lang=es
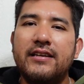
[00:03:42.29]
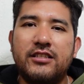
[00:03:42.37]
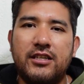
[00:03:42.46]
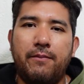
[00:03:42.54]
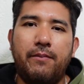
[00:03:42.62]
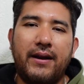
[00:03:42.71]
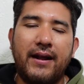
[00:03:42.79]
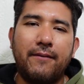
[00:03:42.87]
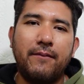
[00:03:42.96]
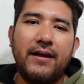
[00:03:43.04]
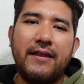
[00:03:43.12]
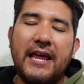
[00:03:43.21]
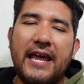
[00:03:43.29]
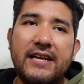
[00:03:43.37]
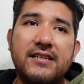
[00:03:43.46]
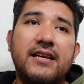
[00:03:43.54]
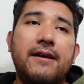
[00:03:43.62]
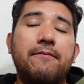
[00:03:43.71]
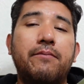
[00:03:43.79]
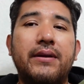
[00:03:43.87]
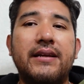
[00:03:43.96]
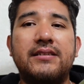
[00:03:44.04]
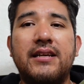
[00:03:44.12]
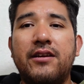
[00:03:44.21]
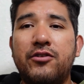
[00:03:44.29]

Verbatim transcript: separarme de esa empresa.